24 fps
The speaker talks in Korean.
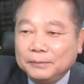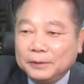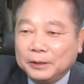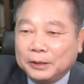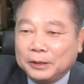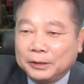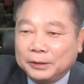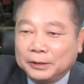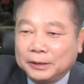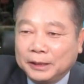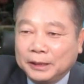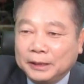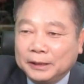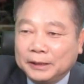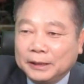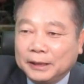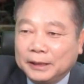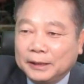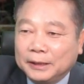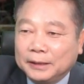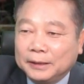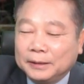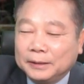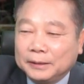굉장히
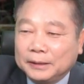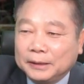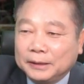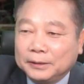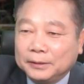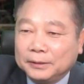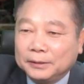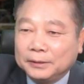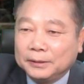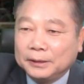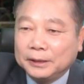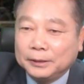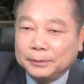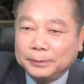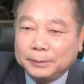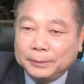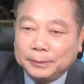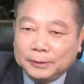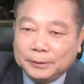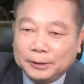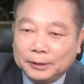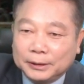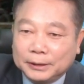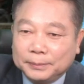잘 되던 사업인
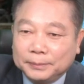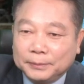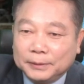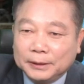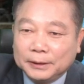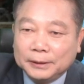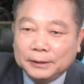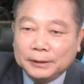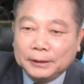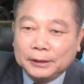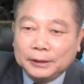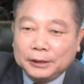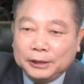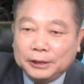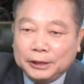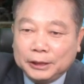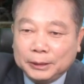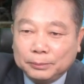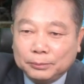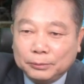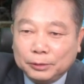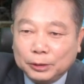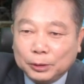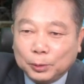것 같습니다.
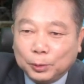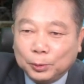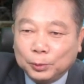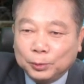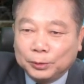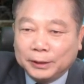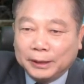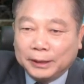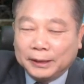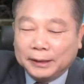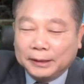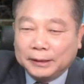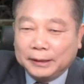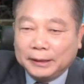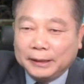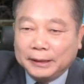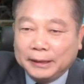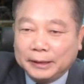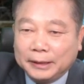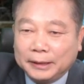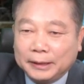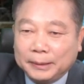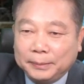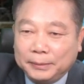식물
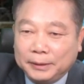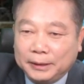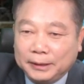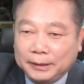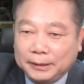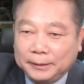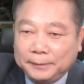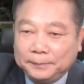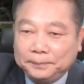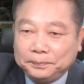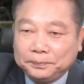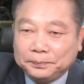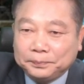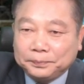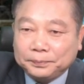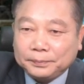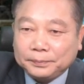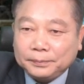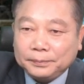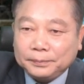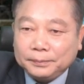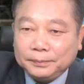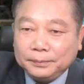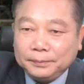공장이라고 합니다.
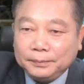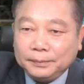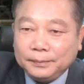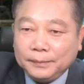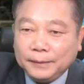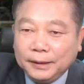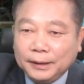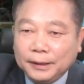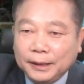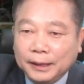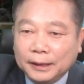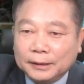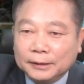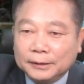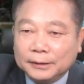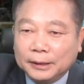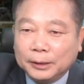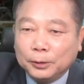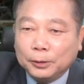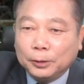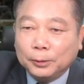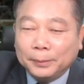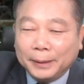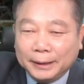
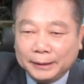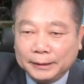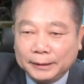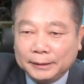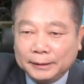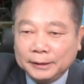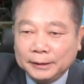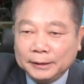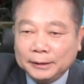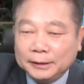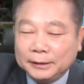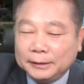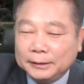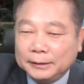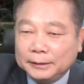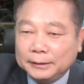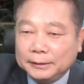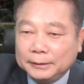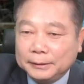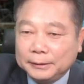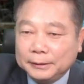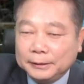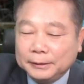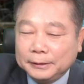깨끗하고 맛있는
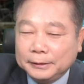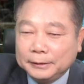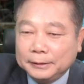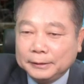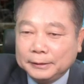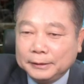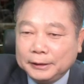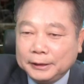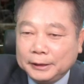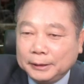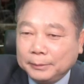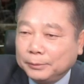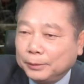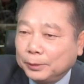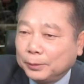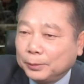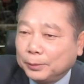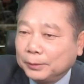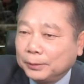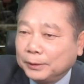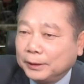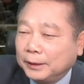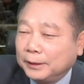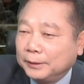식물
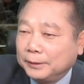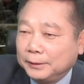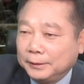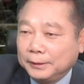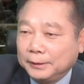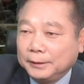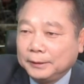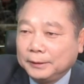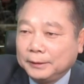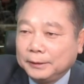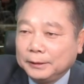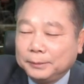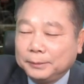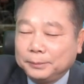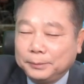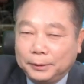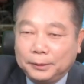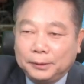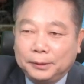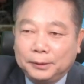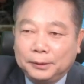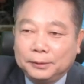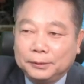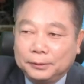공장.
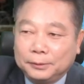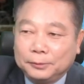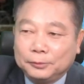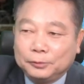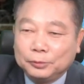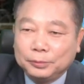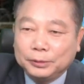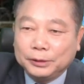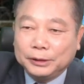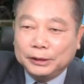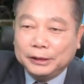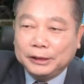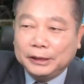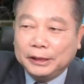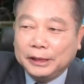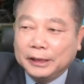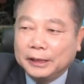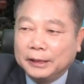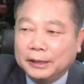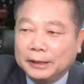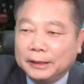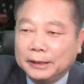뭐 충분히 이해가